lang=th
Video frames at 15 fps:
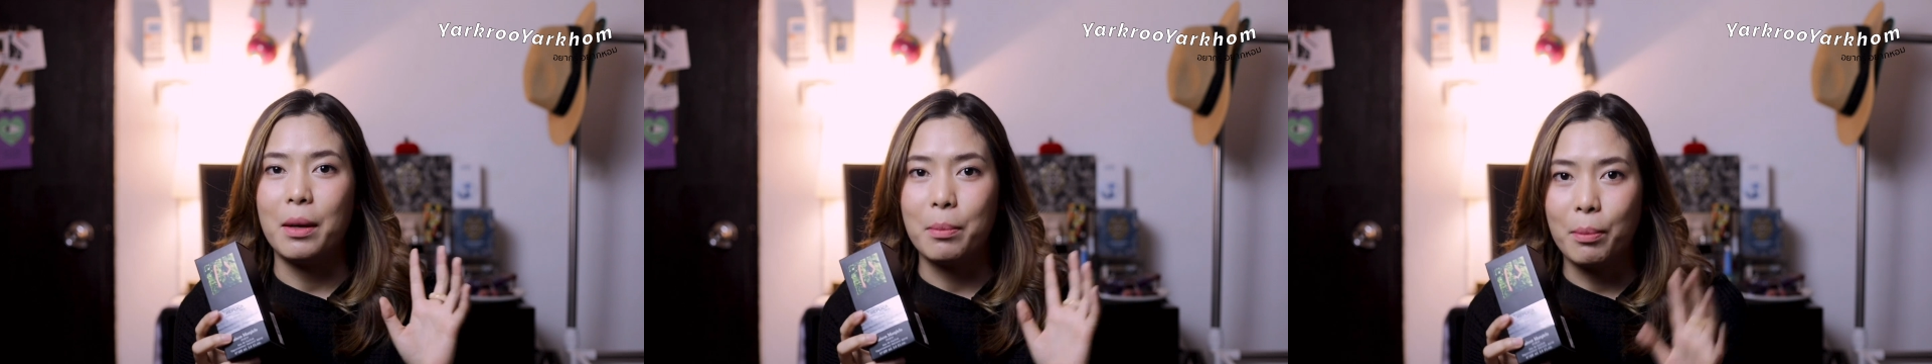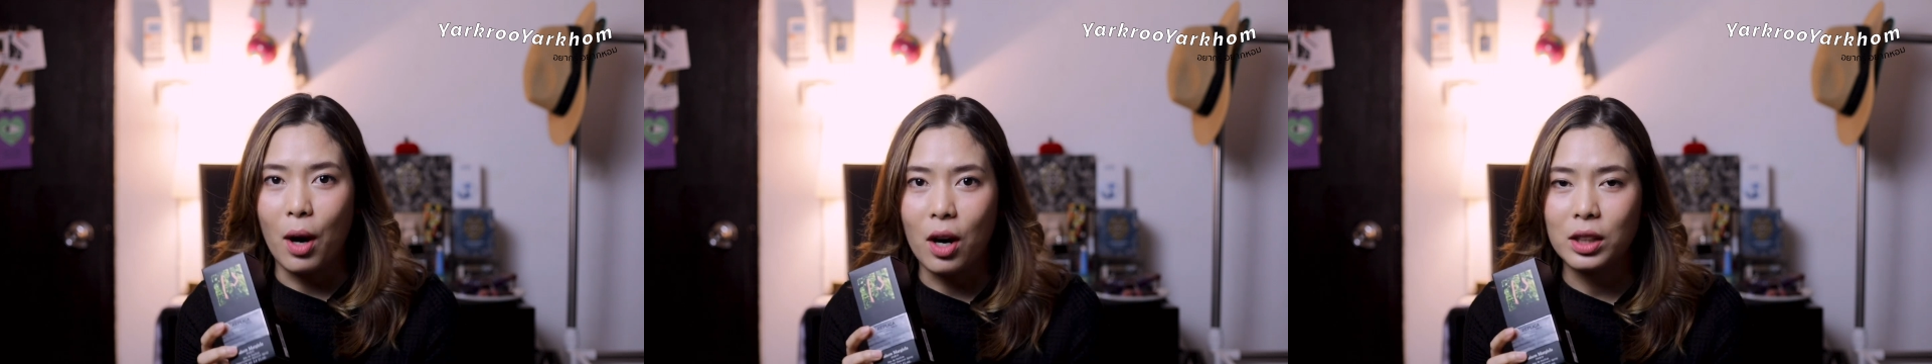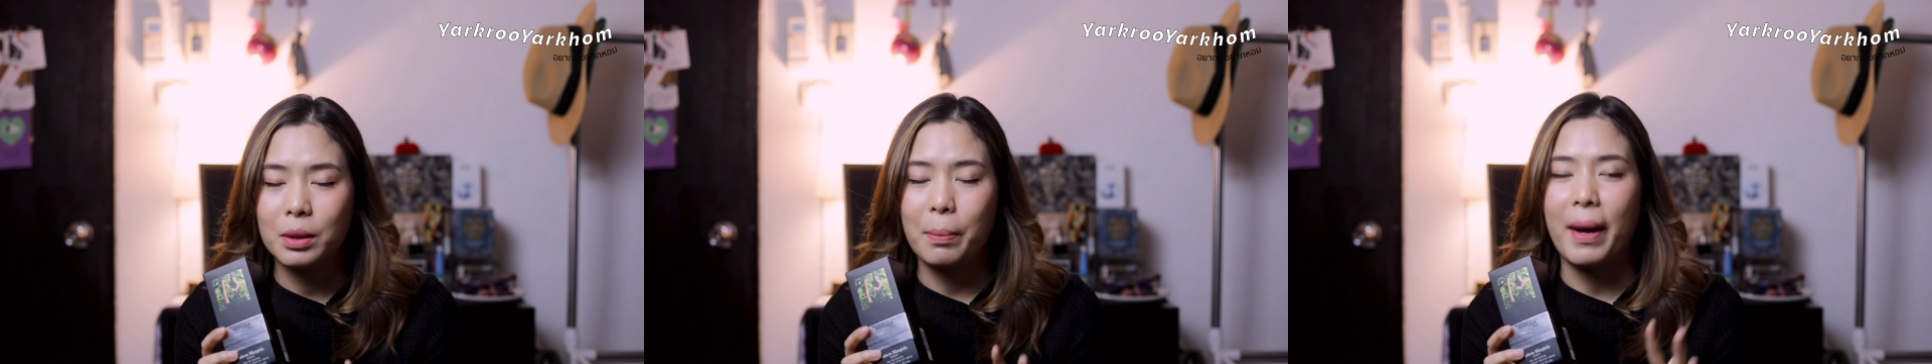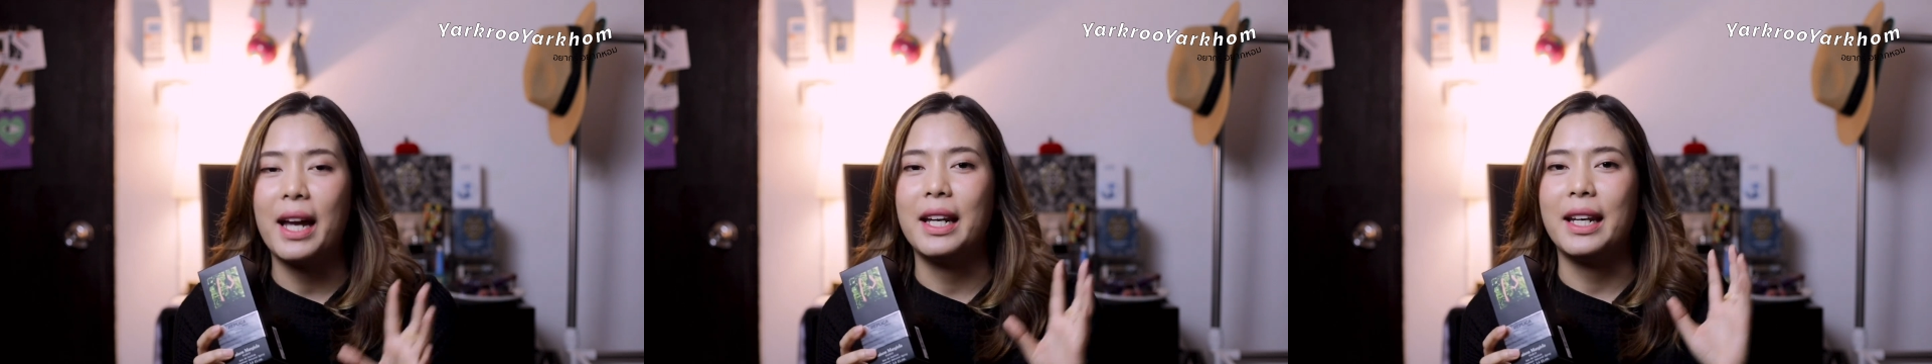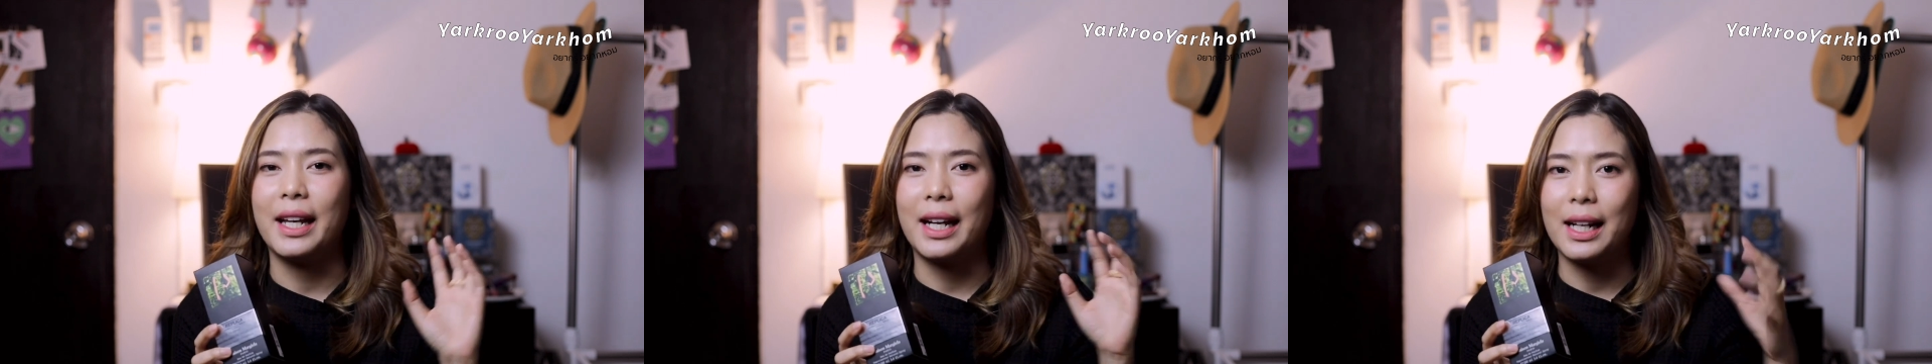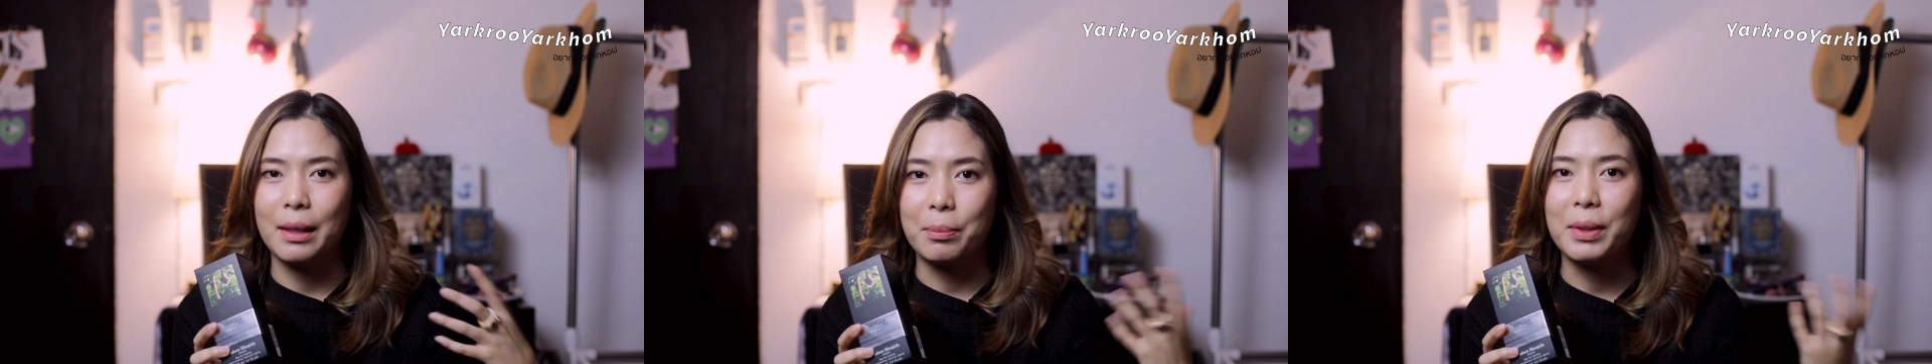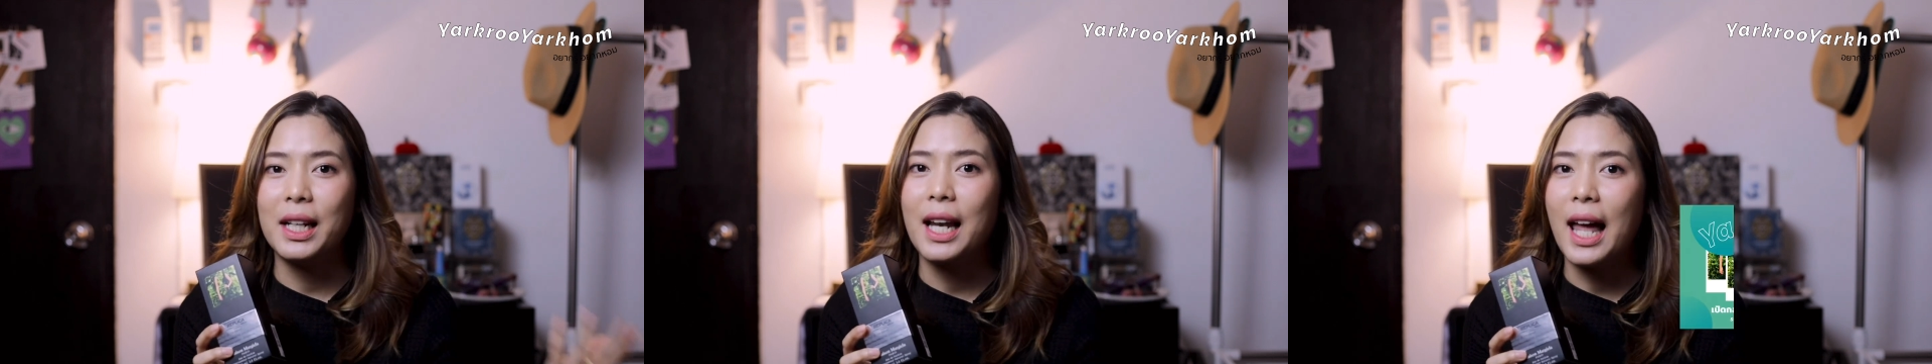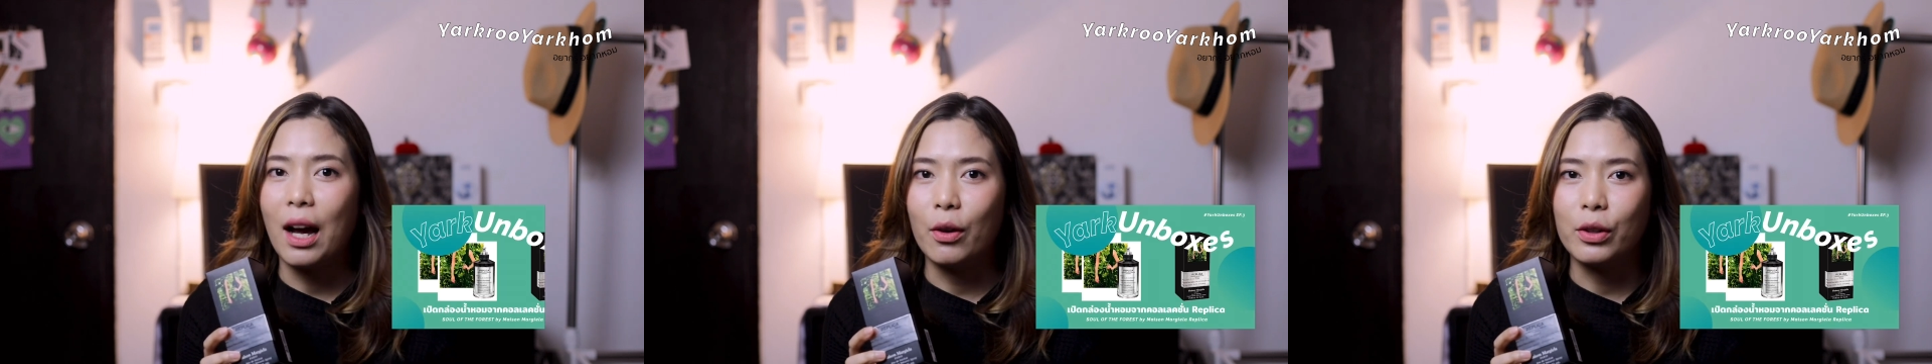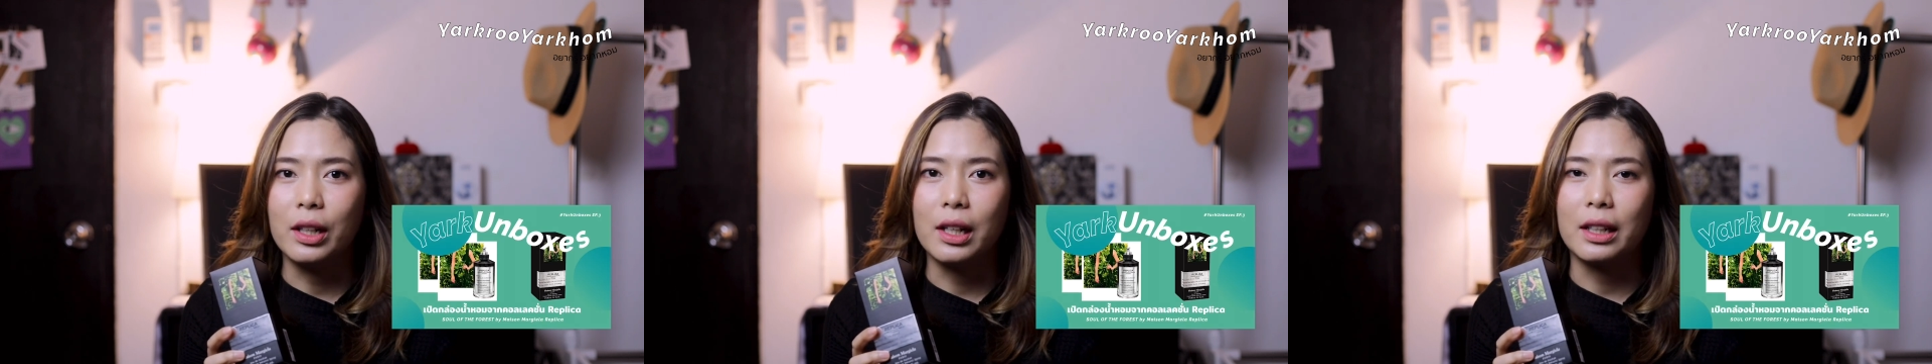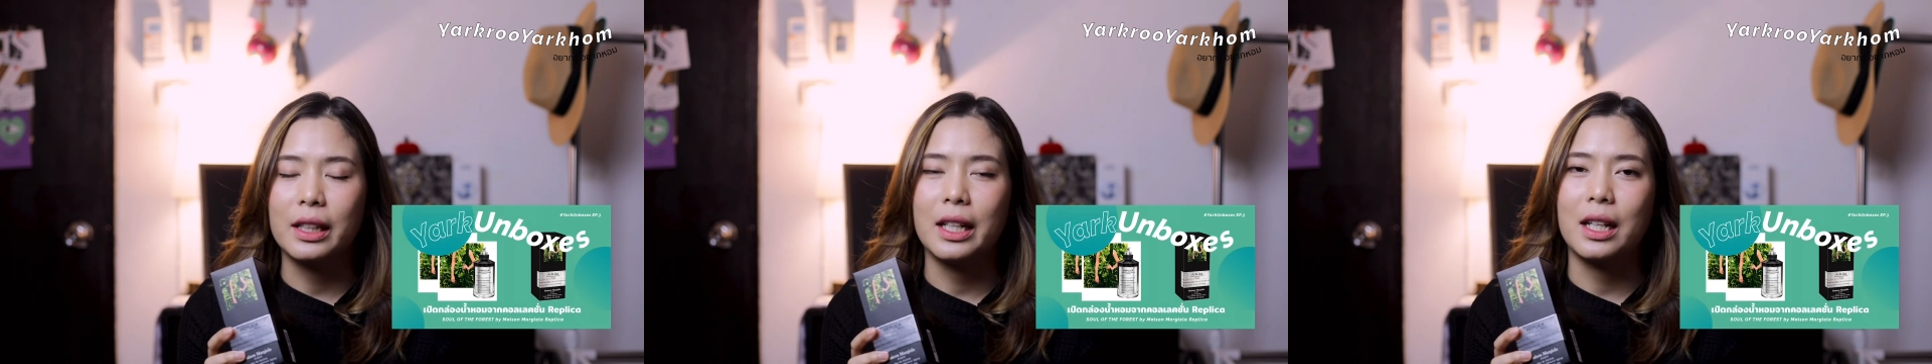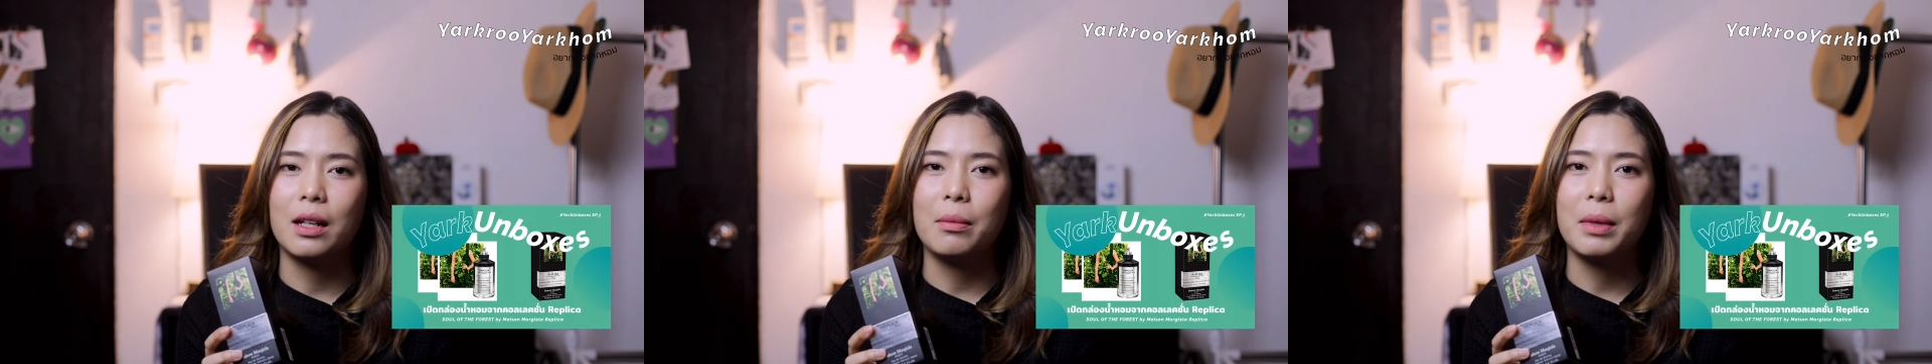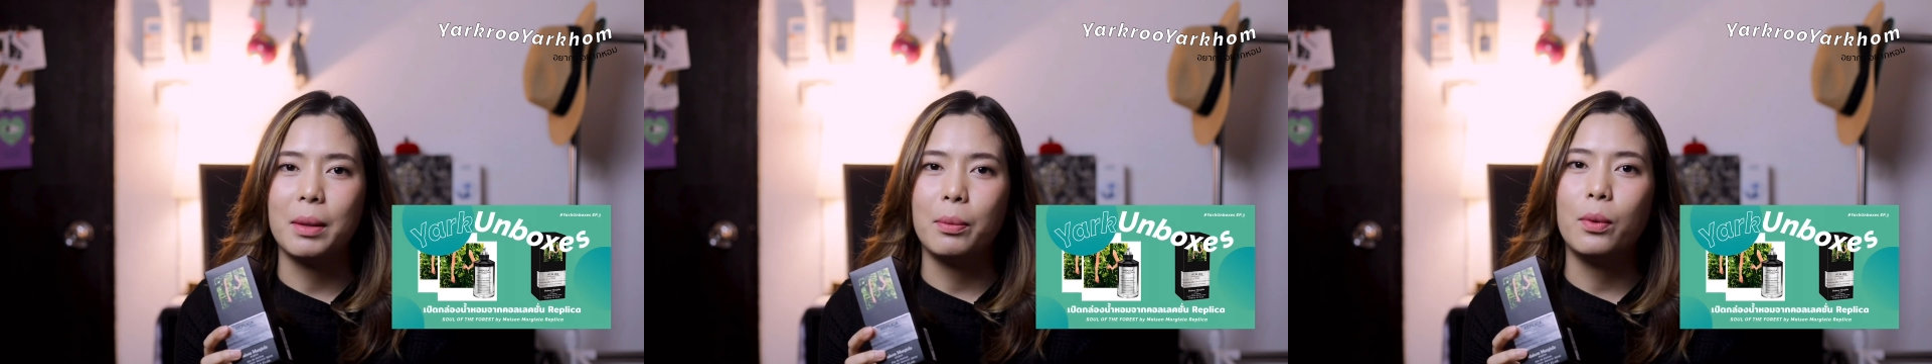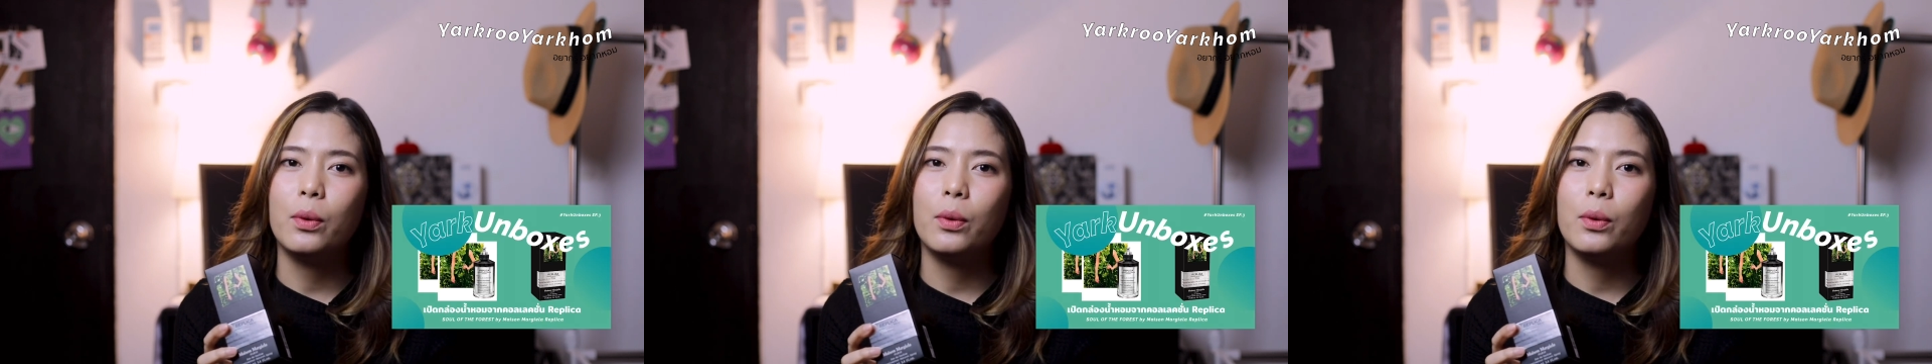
Unbox ไปในคลิปที่แล้วเนอะแล้วติกก็มี